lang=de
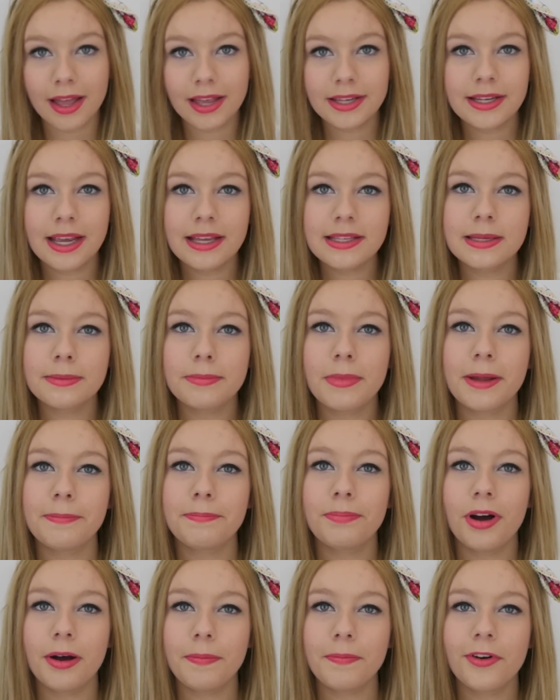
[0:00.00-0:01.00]
Ich esse
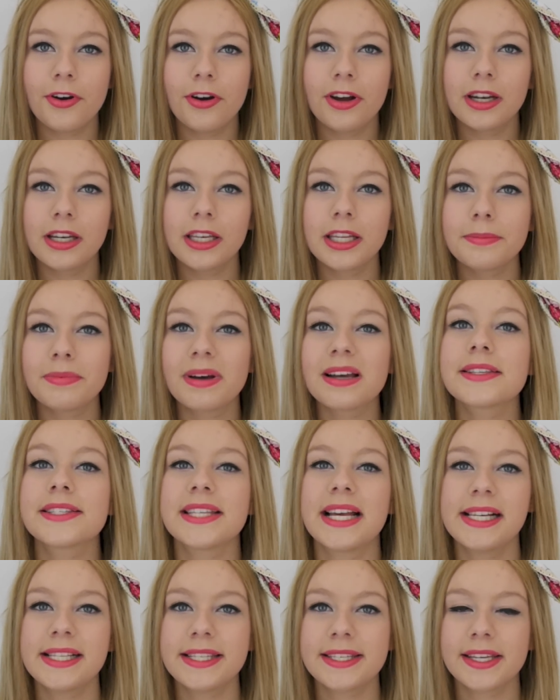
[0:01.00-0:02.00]
mein Popcorn lieber
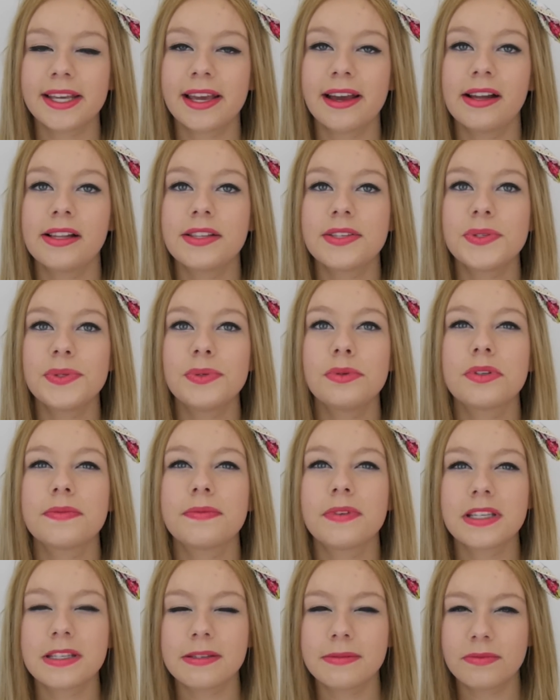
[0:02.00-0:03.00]
salzig als
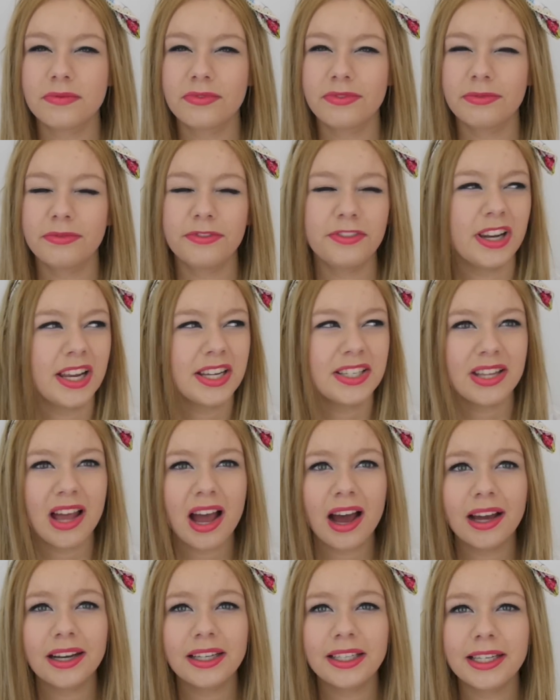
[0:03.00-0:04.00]
süß, was vielleicht
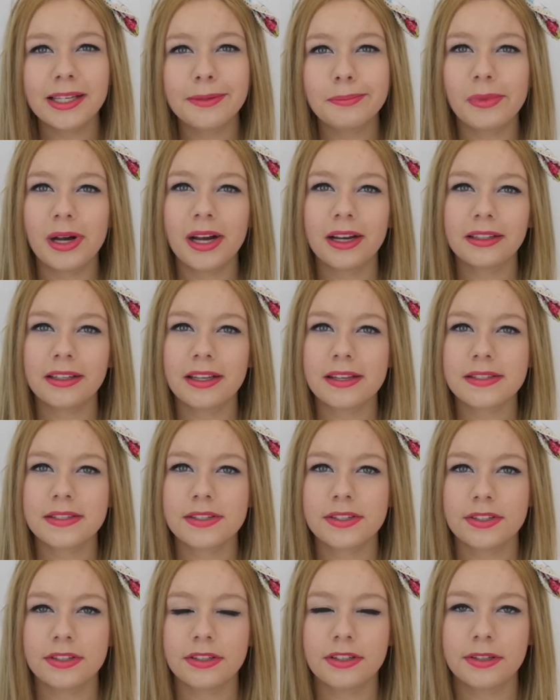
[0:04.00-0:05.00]
daran liegen mag, dass
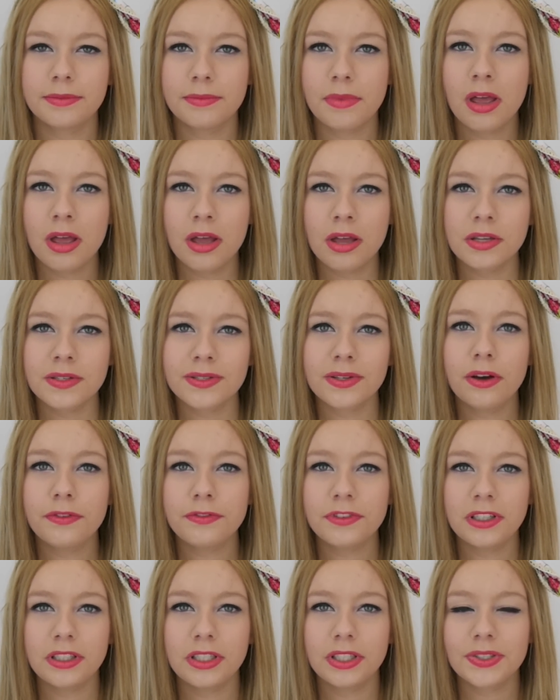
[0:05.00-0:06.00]
ich ähm, so
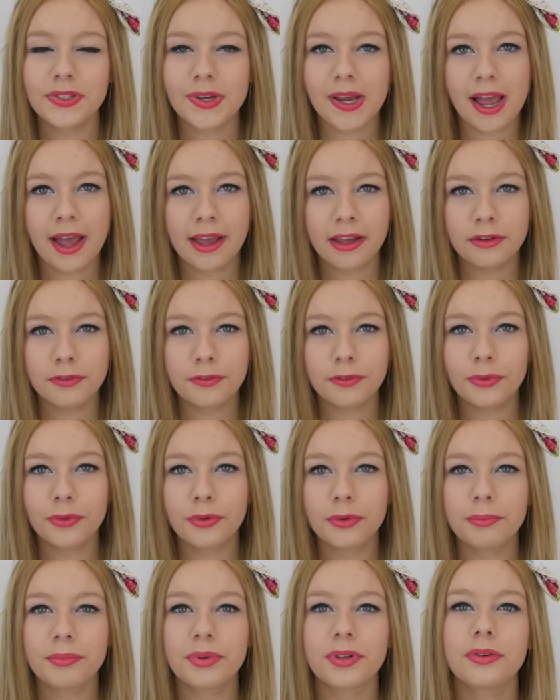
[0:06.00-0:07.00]
oft in die Türkei
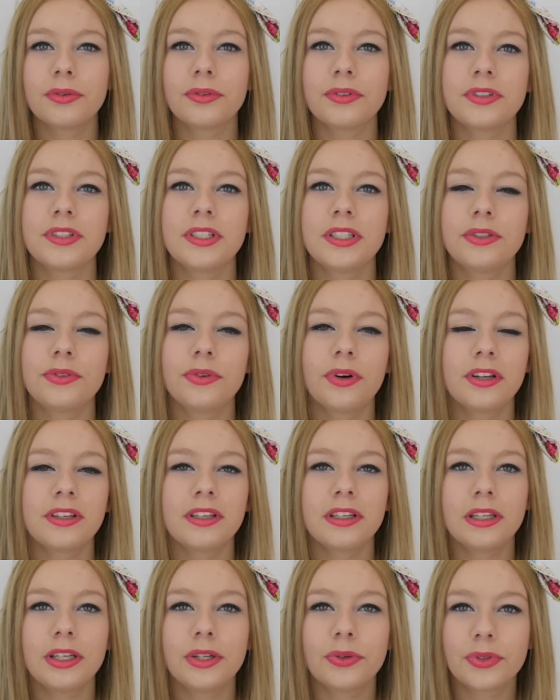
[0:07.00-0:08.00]
geflogen bin und die dort
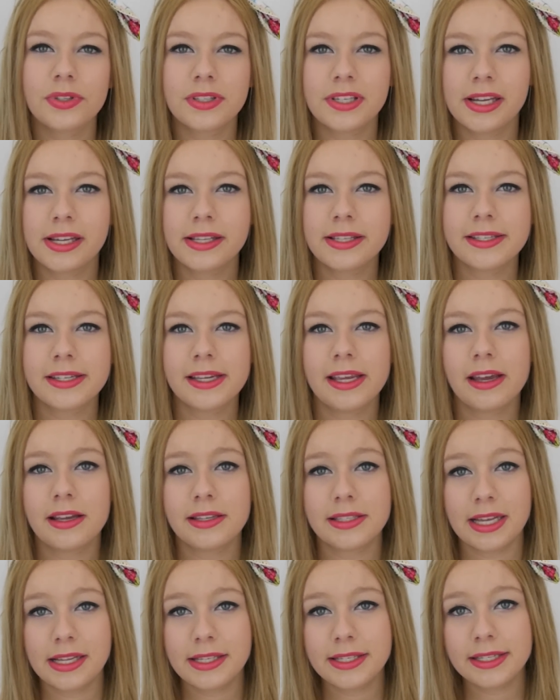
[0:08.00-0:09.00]
in den Hotels
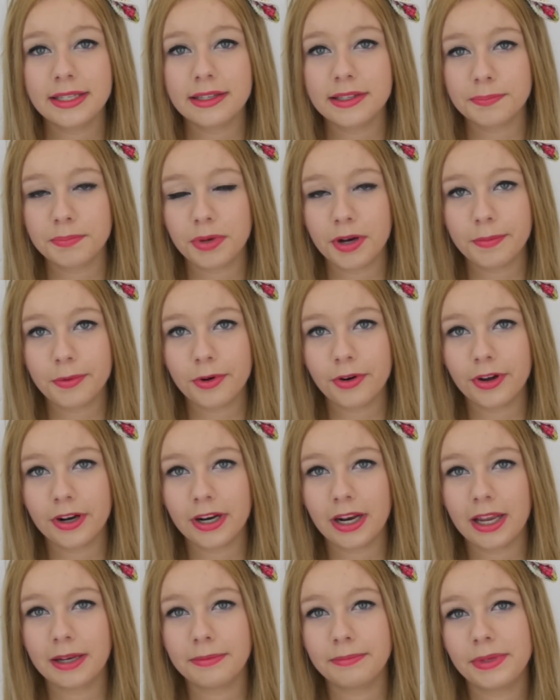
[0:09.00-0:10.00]
eher salziges
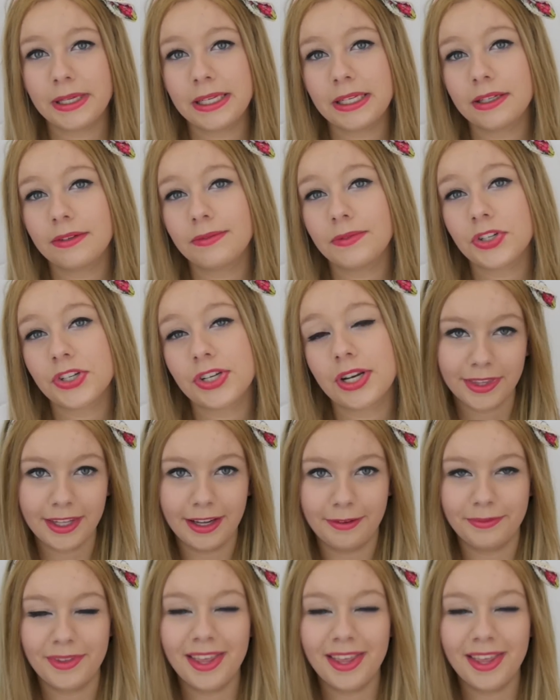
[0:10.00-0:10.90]
Popcorn anbieten. Ja.